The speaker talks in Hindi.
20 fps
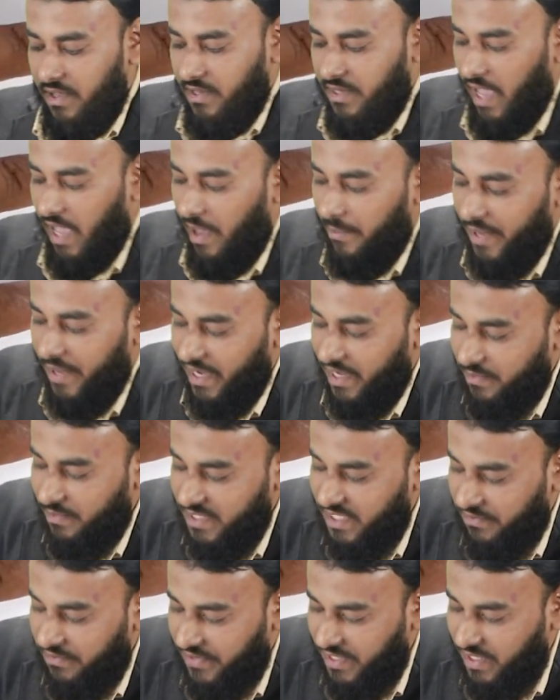यहाँ पे अगर मैं
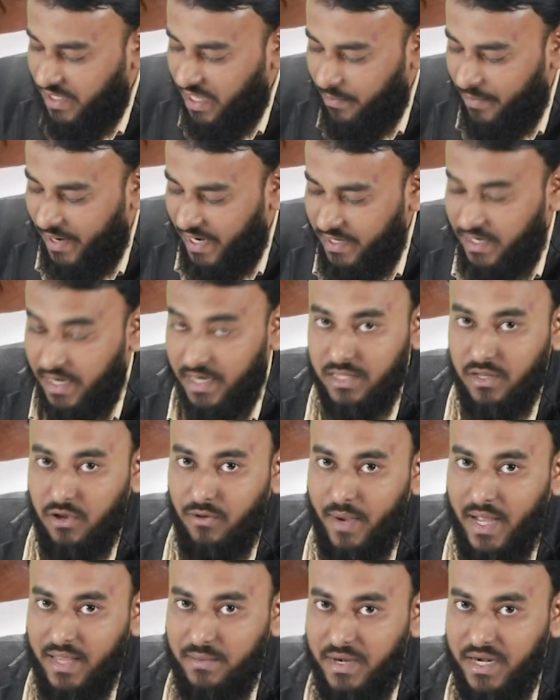सिर्फ इतना पार्ट करता हूँ
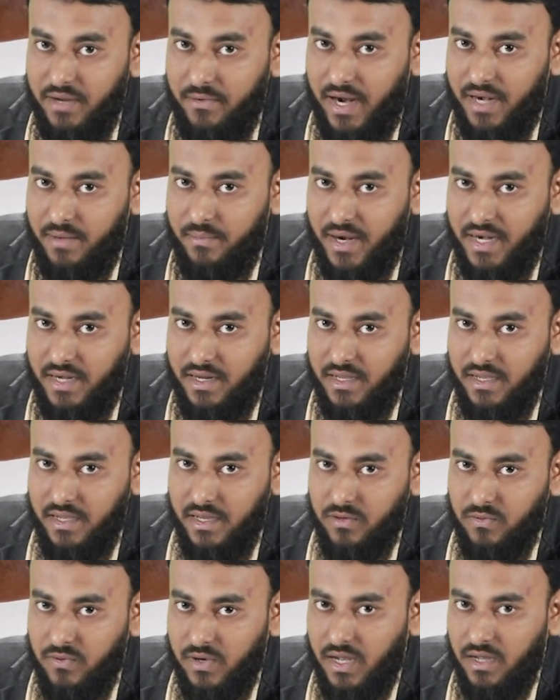बाद में डिवाइड बाई टी
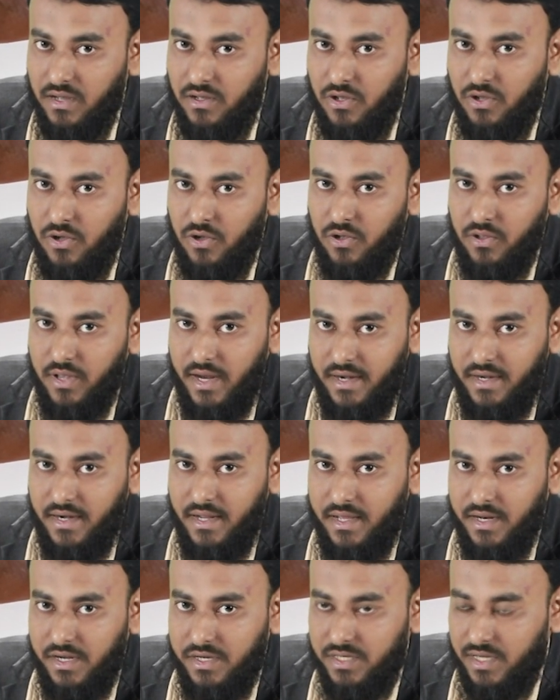करूंगा
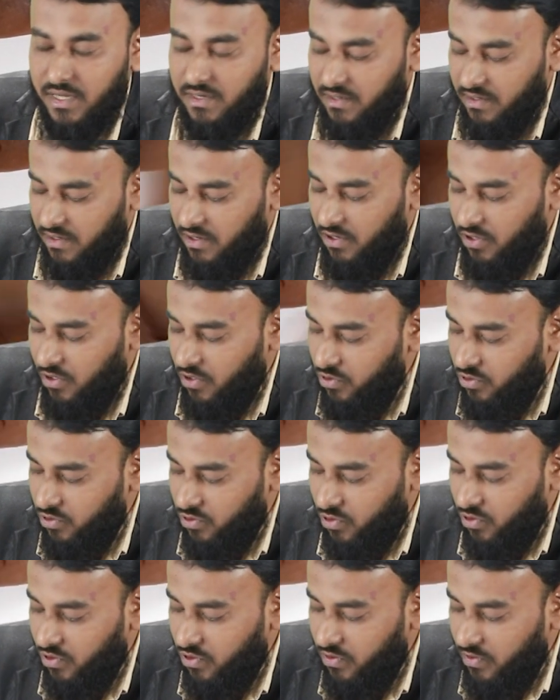इंटीग्रेशन
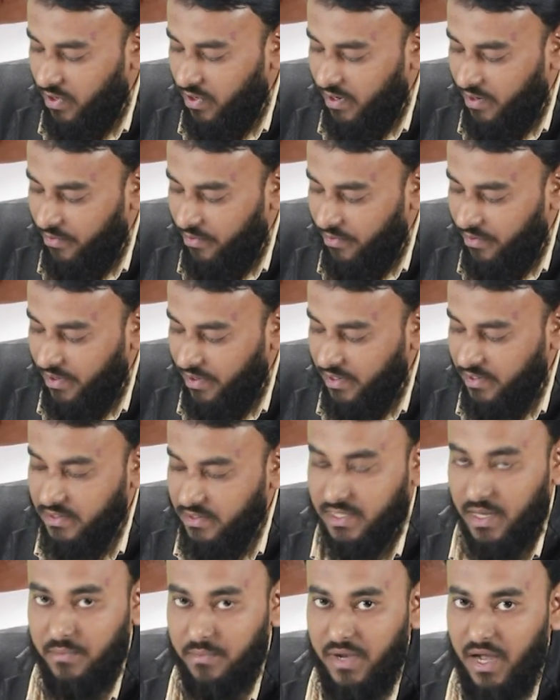तो
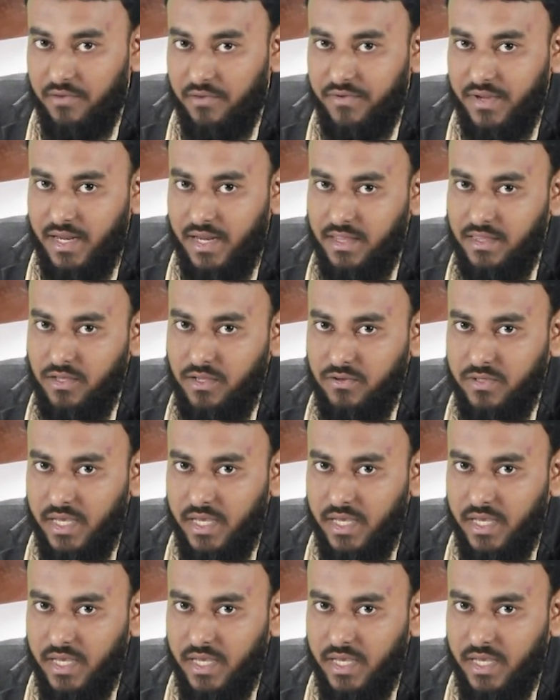सम काफी लेंदी हो